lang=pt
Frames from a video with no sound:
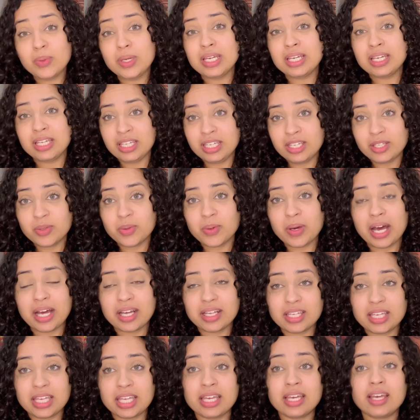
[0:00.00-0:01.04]
lindo
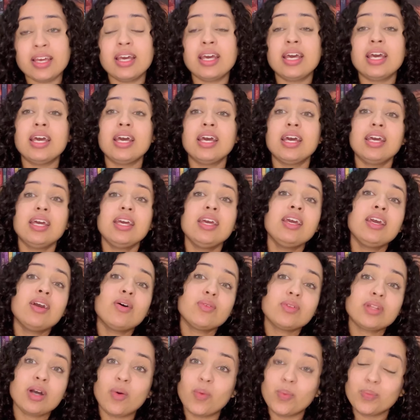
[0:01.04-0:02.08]
aqui e eu
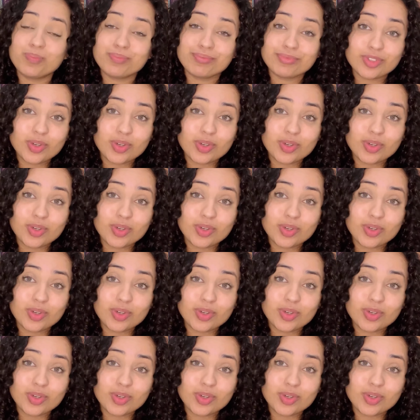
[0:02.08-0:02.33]
não